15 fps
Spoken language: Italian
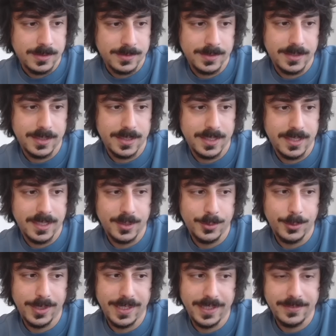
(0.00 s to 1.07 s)
Uh, eh,
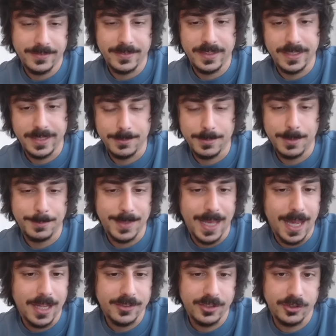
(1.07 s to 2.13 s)
Ruevi, mi
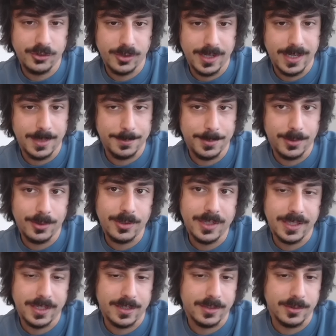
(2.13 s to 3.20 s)
piace giocare a
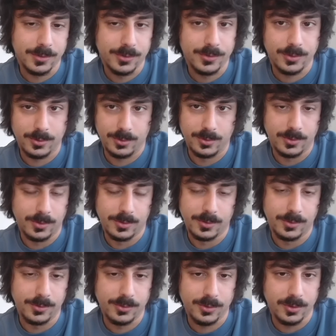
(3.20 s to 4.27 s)
poker, non sono,
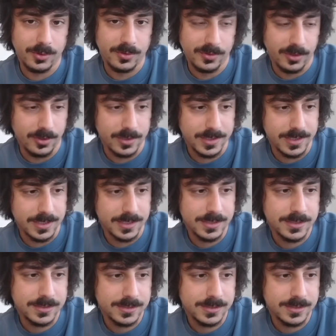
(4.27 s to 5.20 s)
non sono forte.